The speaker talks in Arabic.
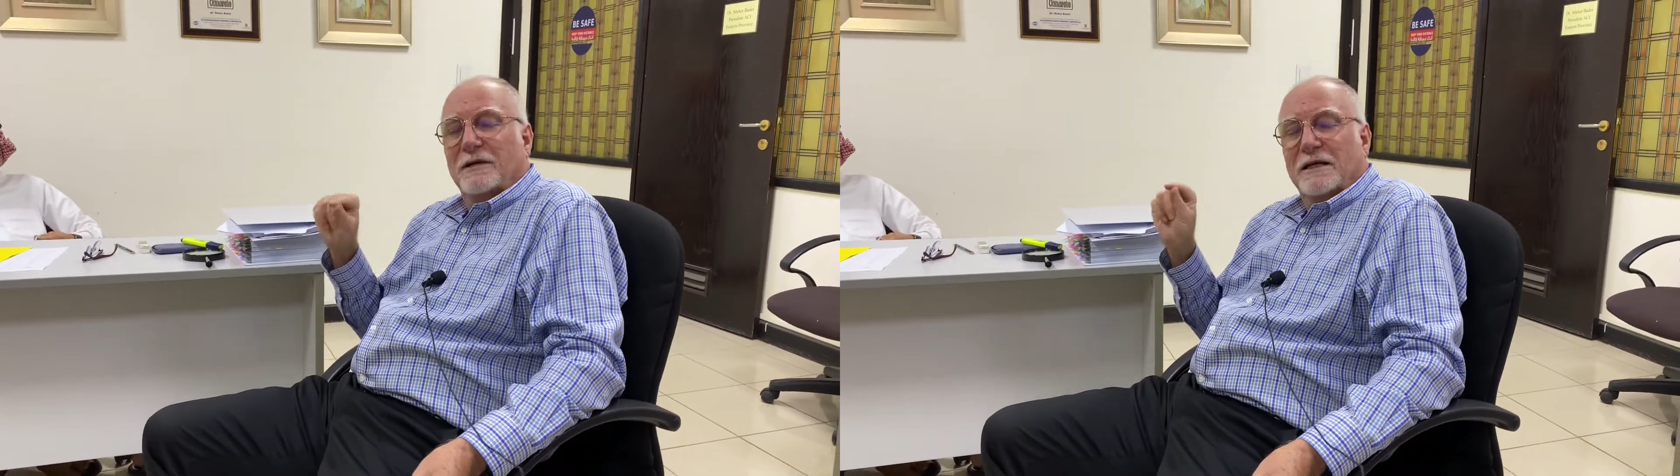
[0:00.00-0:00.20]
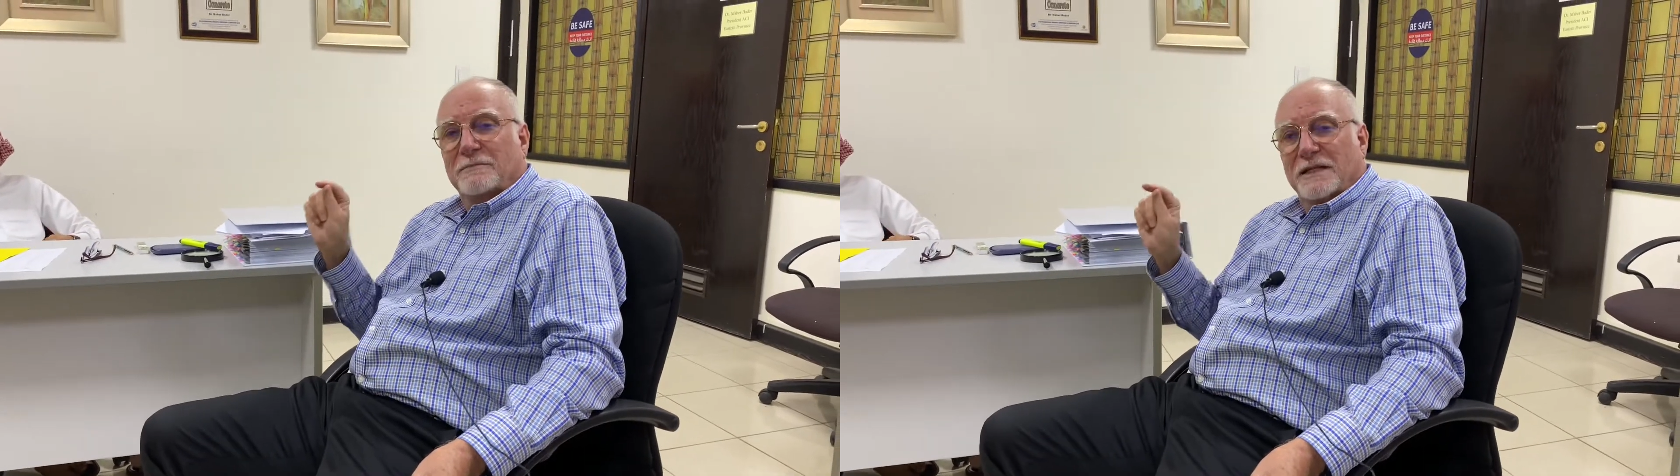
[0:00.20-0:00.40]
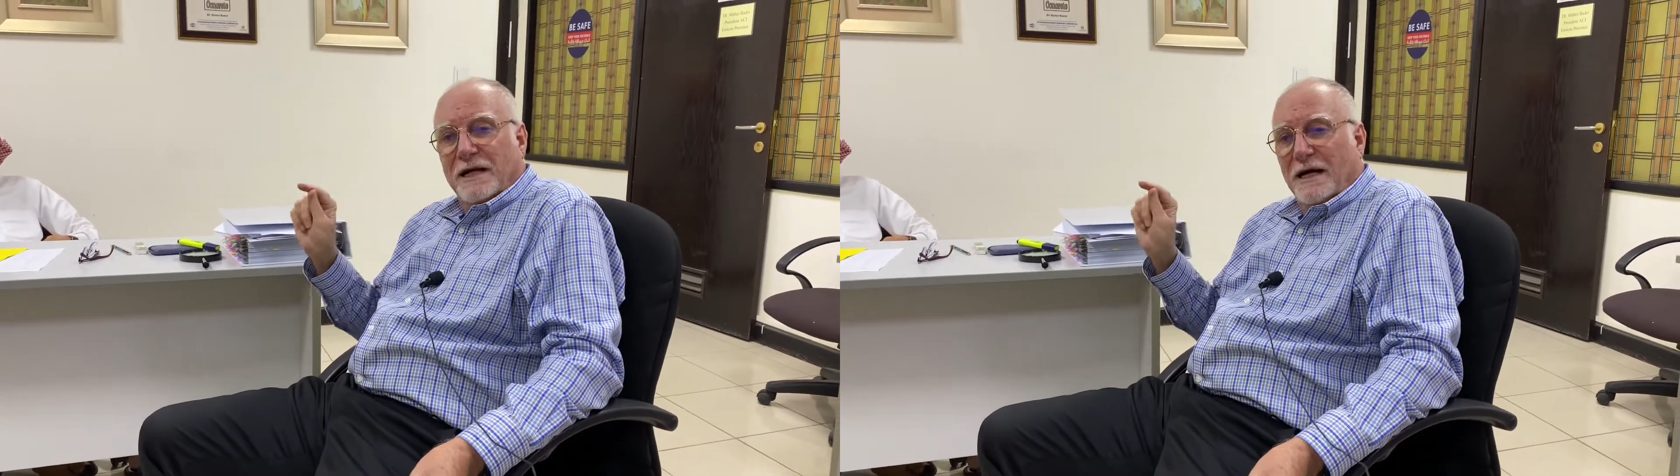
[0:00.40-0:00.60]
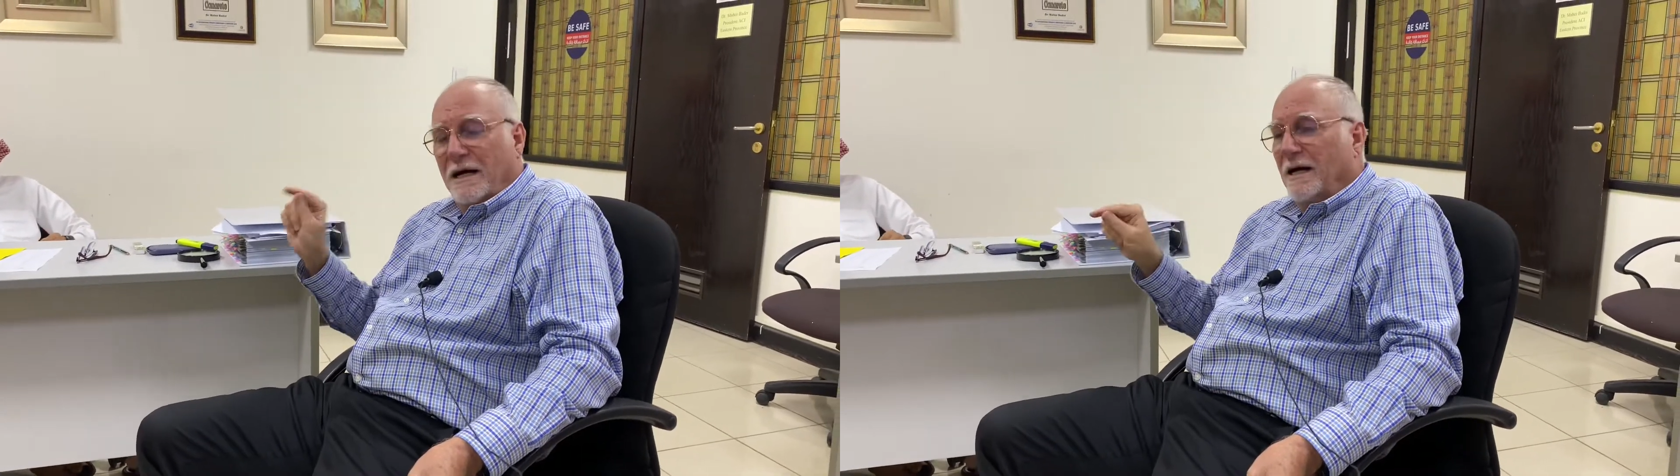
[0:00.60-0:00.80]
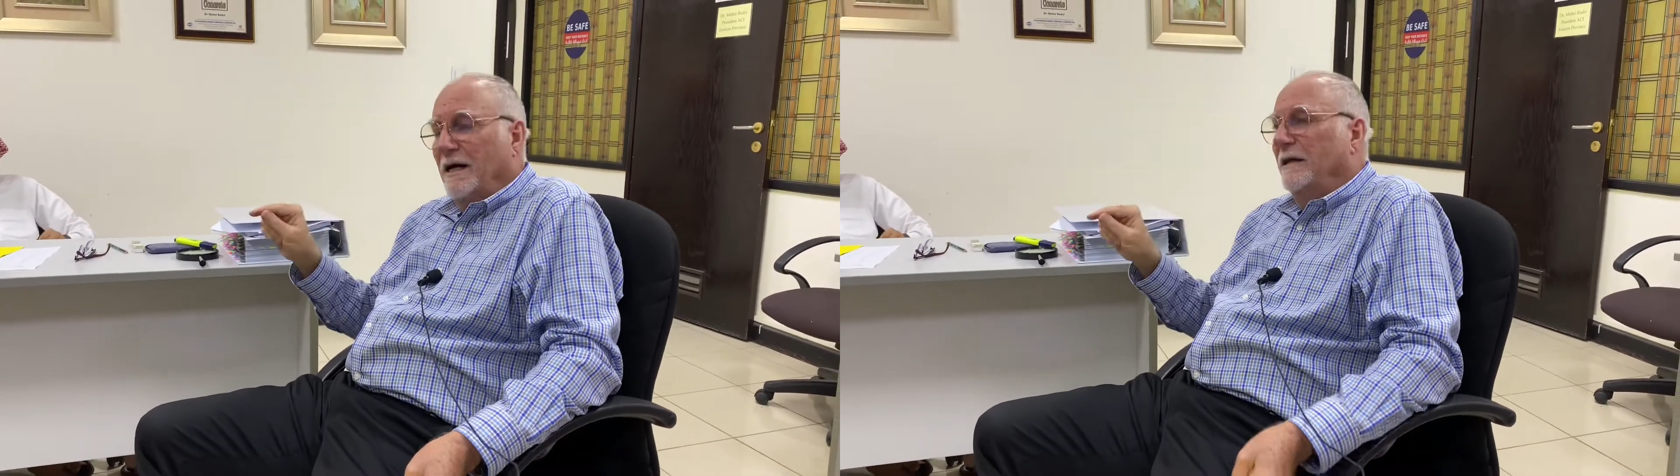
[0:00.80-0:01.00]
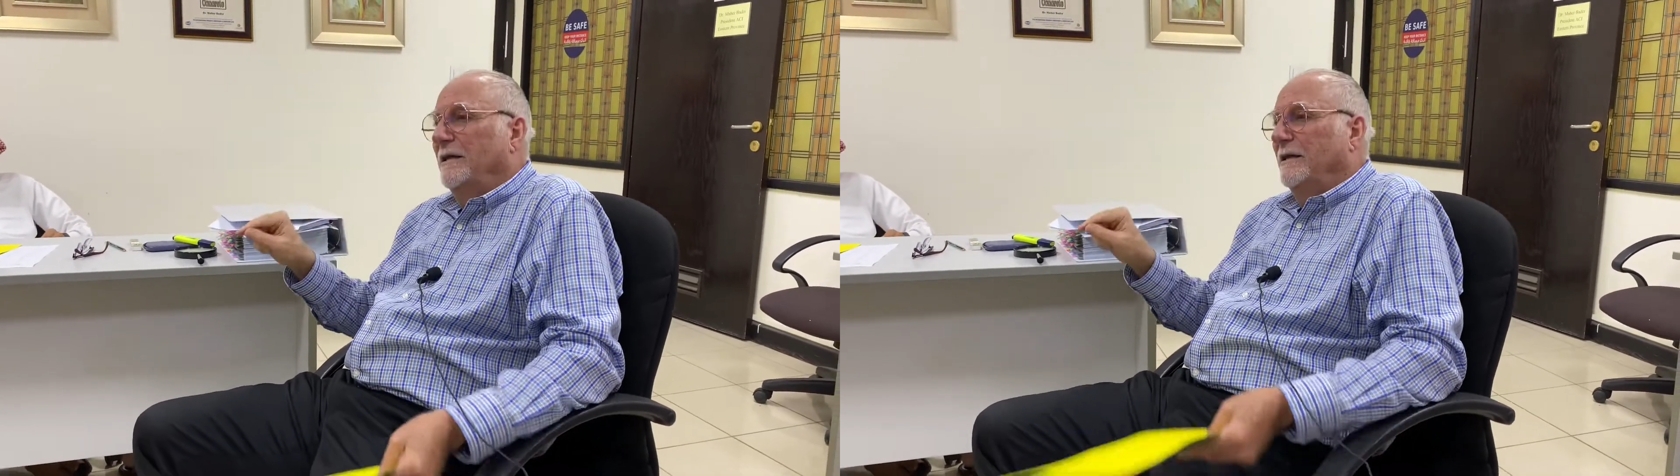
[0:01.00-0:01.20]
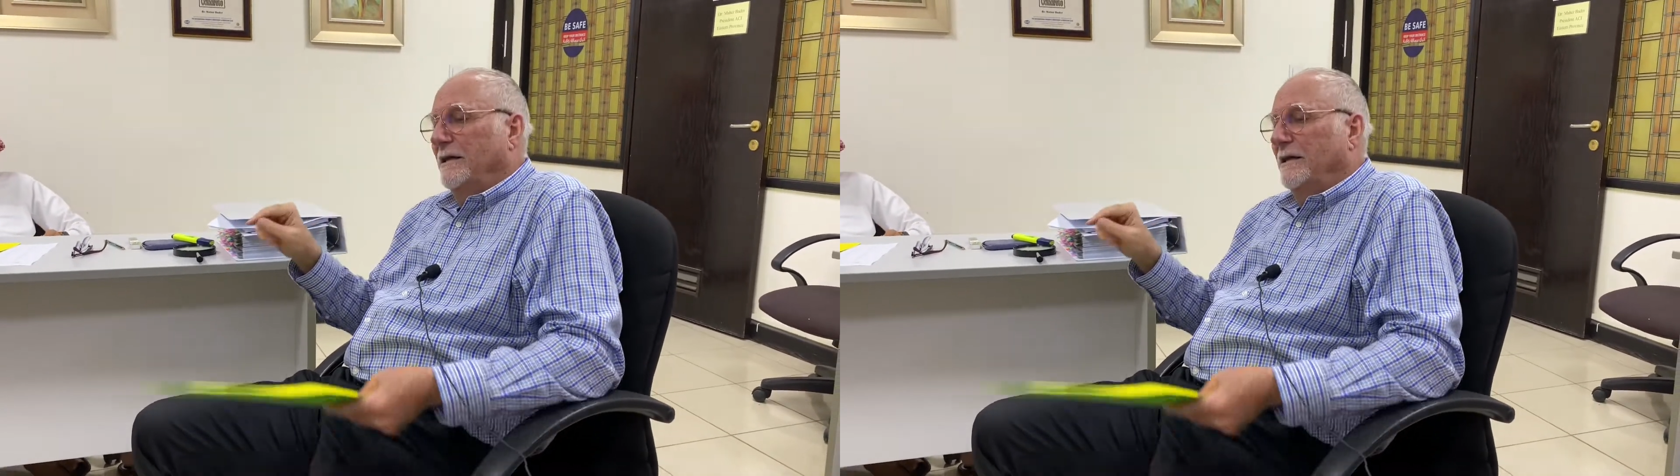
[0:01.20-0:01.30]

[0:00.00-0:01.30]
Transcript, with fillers: الامتحان